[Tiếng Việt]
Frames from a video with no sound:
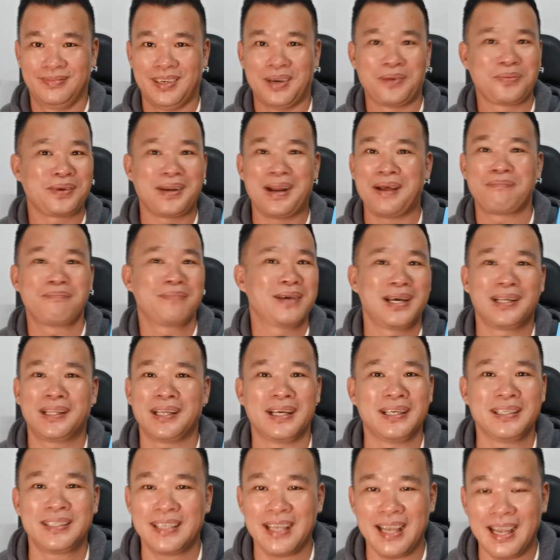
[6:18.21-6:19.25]
không có đam mê
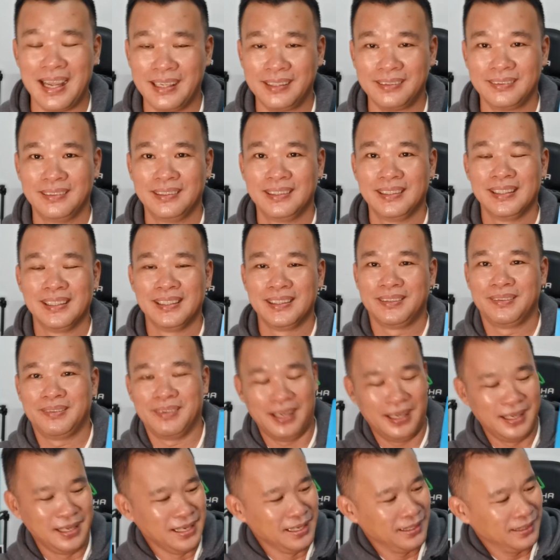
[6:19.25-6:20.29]
thể xác nhưng
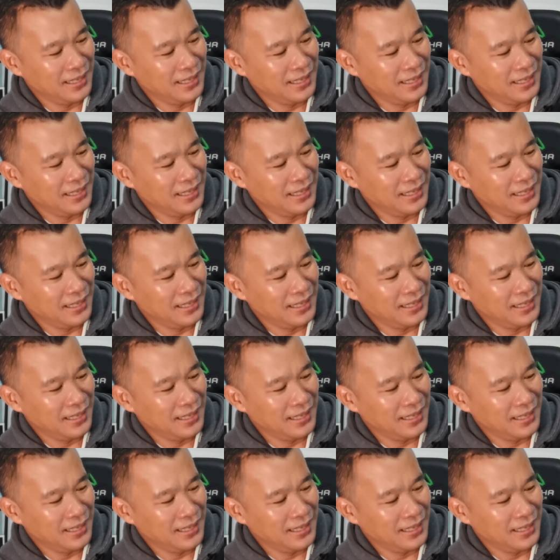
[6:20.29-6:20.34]
mà